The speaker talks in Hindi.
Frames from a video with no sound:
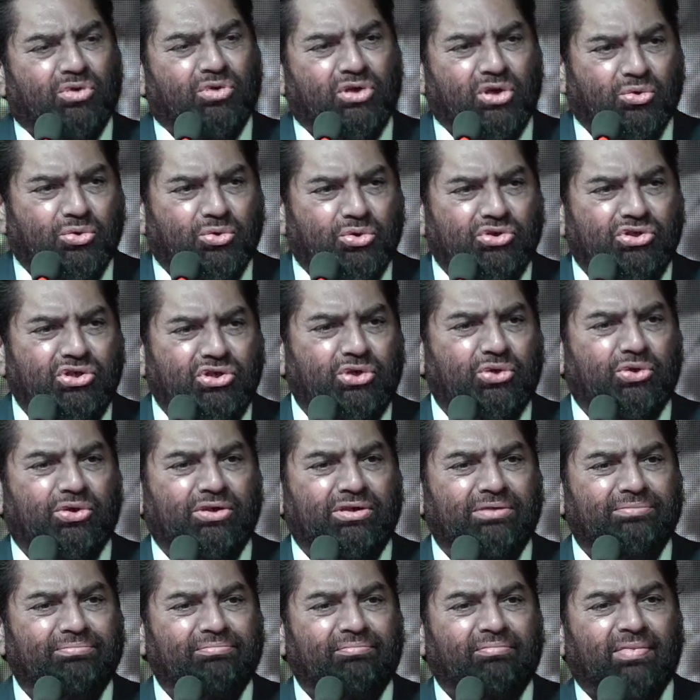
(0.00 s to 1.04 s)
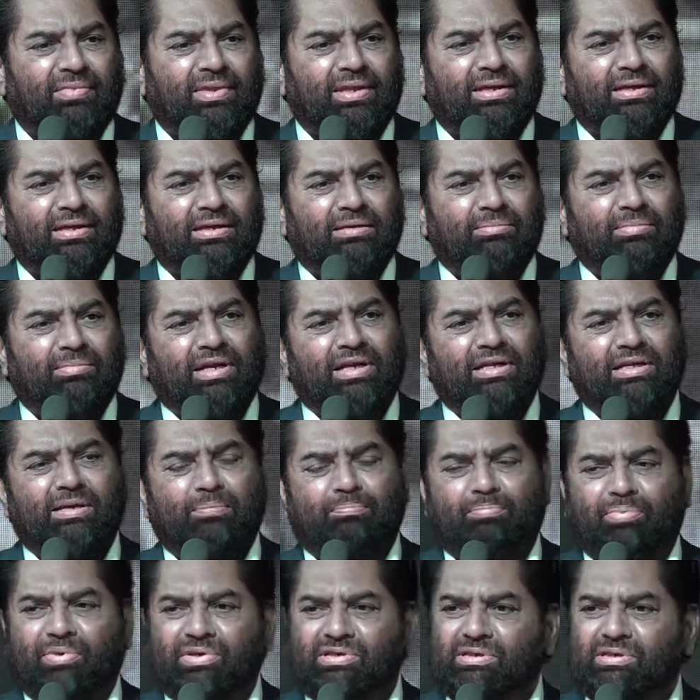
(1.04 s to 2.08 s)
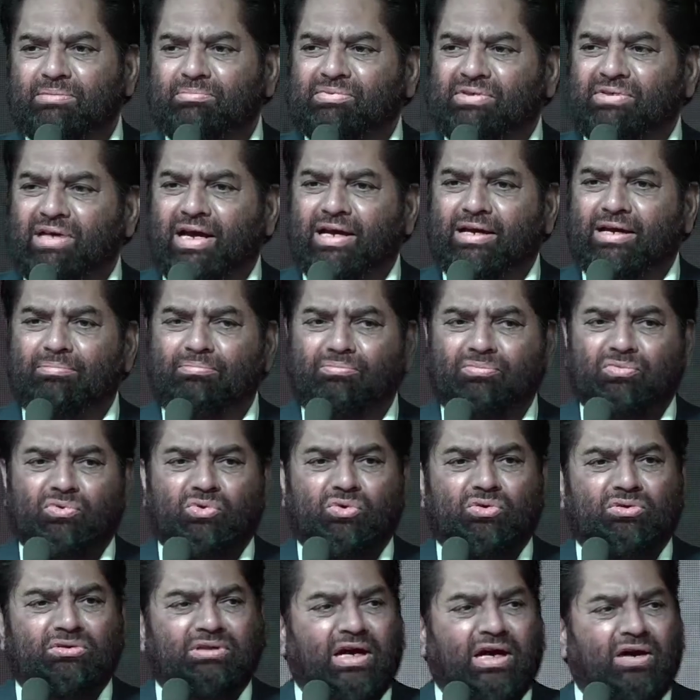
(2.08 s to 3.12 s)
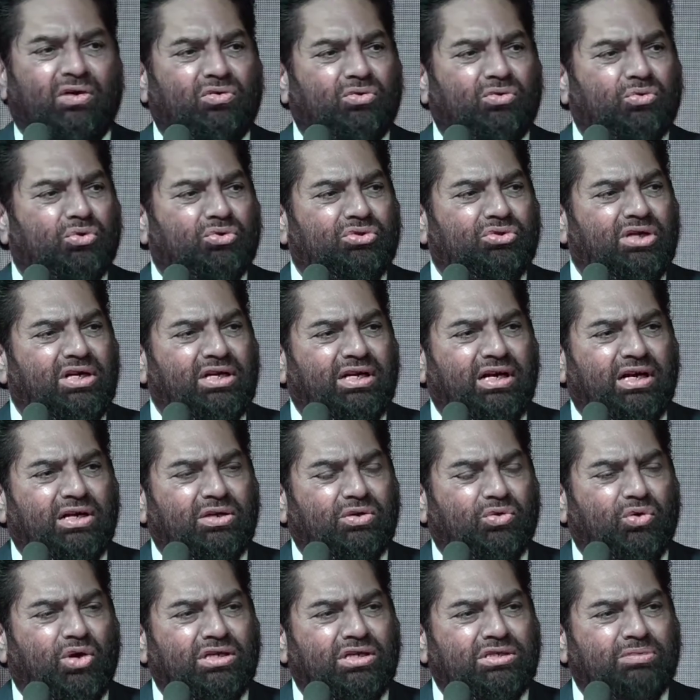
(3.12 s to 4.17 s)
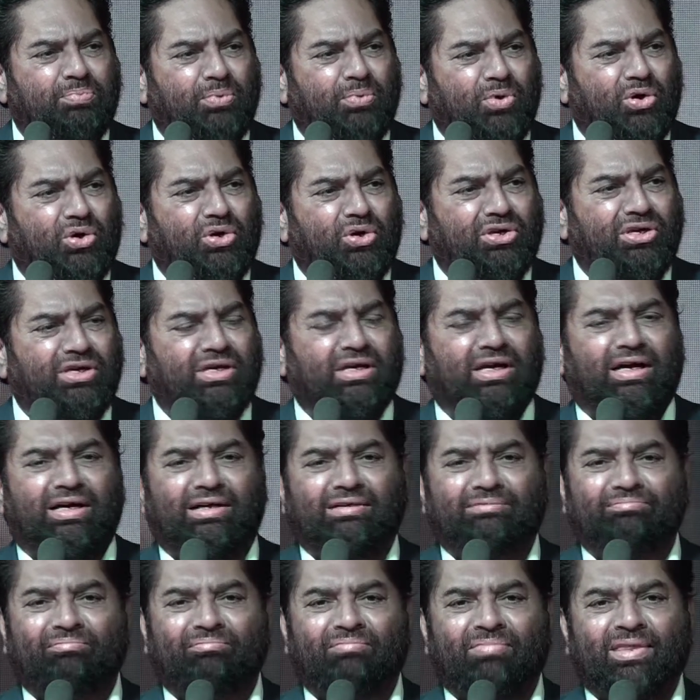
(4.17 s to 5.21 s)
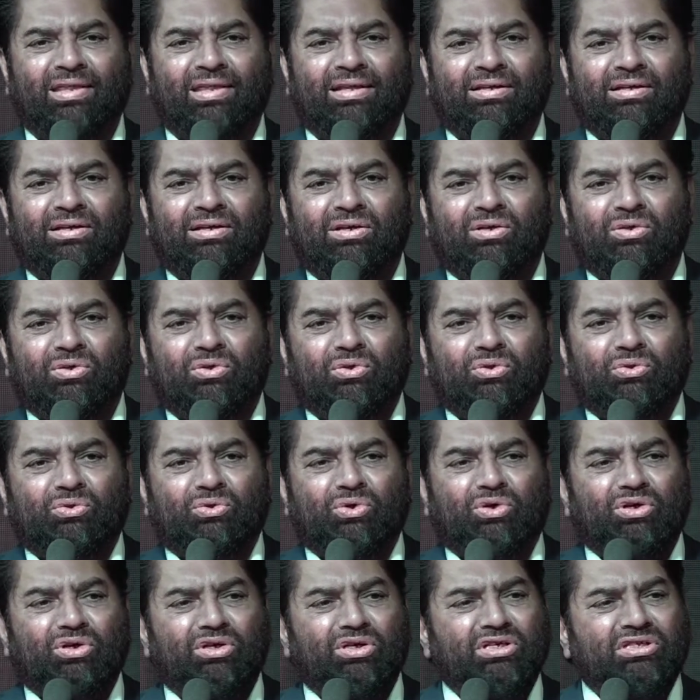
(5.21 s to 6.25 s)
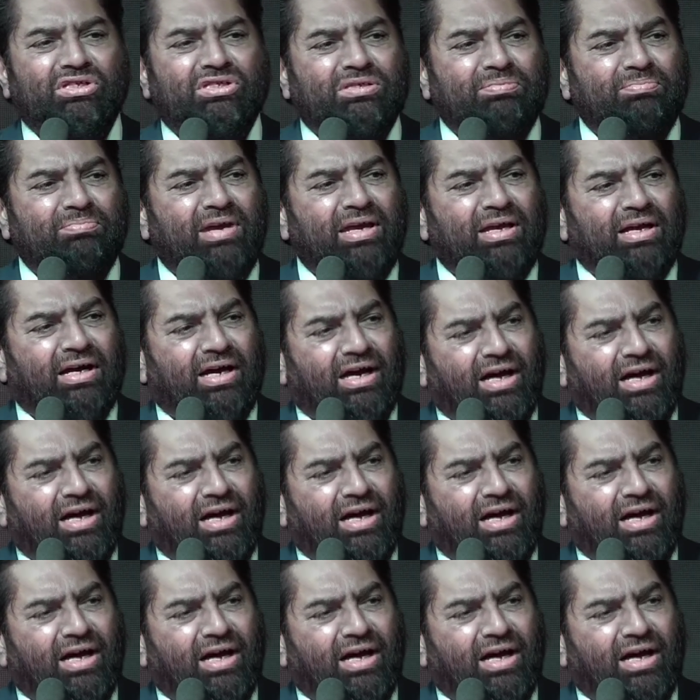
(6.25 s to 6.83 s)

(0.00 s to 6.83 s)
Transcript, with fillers: मुझे खुशी हुई कि मैंने जब प्रिज्म टाइम टाउन गुजर खान को एक्सप्लोर किया तो इसमें